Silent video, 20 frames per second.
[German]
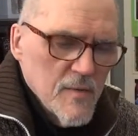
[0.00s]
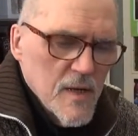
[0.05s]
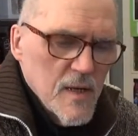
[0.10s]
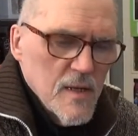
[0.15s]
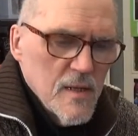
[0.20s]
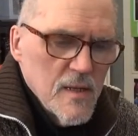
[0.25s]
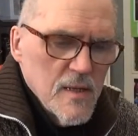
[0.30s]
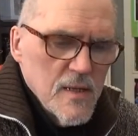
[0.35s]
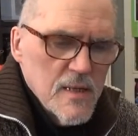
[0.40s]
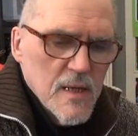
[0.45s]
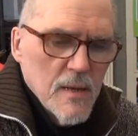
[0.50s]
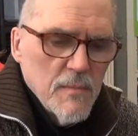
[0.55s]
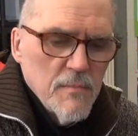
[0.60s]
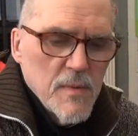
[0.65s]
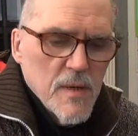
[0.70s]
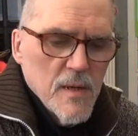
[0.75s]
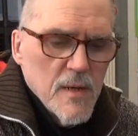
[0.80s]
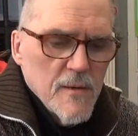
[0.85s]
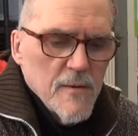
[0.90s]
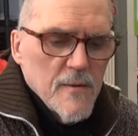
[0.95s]
weil ich habe
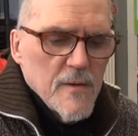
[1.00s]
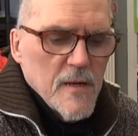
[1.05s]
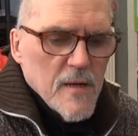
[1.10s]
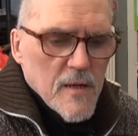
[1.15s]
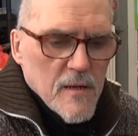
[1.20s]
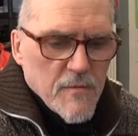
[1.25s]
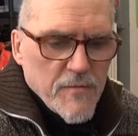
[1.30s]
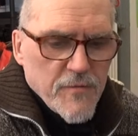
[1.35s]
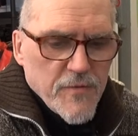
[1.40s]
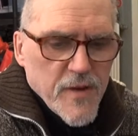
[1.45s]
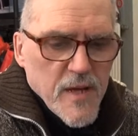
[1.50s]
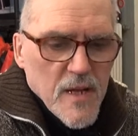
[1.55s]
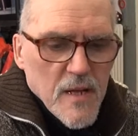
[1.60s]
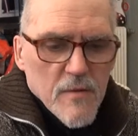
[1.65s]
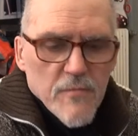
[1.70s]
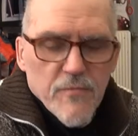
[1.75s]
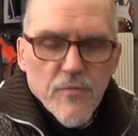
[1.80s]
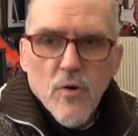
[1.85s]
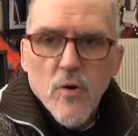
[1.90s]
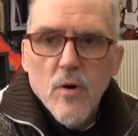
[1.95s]
mir in
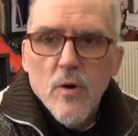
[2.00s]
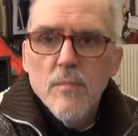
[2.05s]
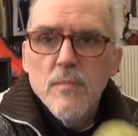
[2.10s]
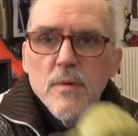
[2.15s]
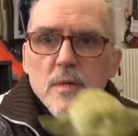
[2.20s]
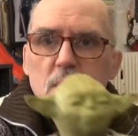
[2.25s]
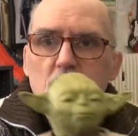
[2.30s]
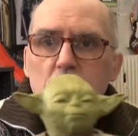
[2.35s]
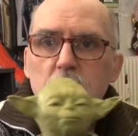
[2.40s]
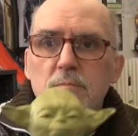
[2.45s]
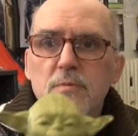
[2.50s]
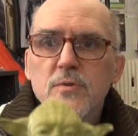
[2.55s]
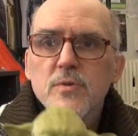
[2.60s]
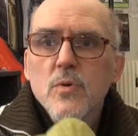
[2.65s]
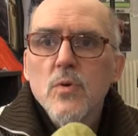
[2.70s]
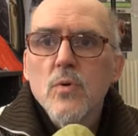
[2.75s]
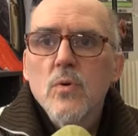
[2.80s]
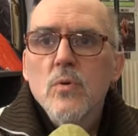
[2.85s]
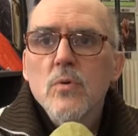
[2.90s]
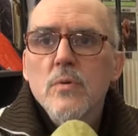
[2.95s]
vielen Formen, ich habe
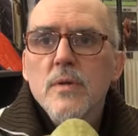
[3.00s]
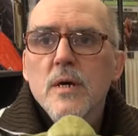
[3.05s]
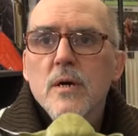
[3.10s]
so,